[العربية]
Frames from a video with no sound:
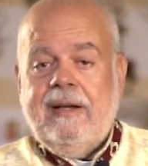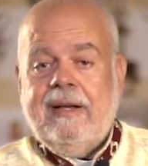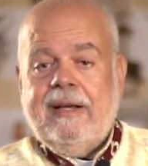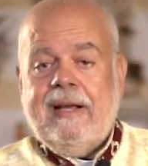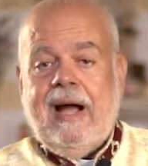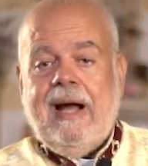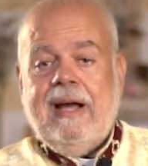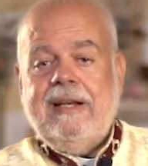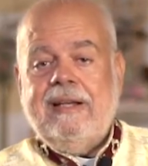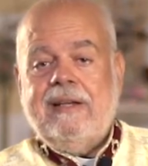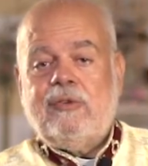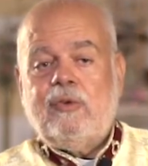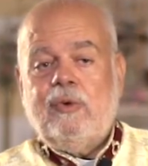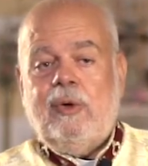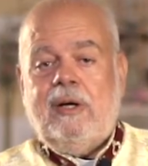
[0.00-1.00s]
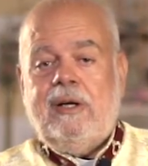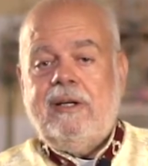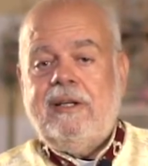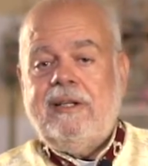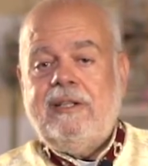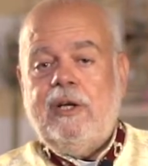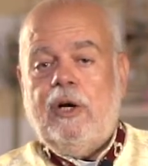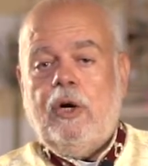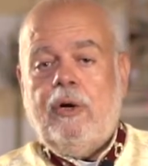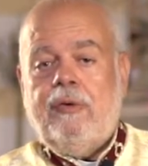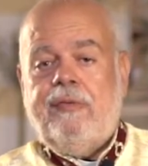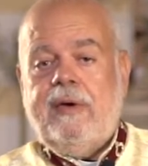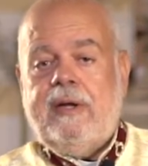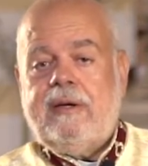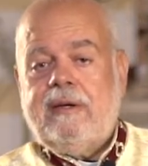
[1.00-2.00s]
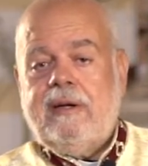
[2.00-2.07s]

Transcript: جعل يسوع يغفر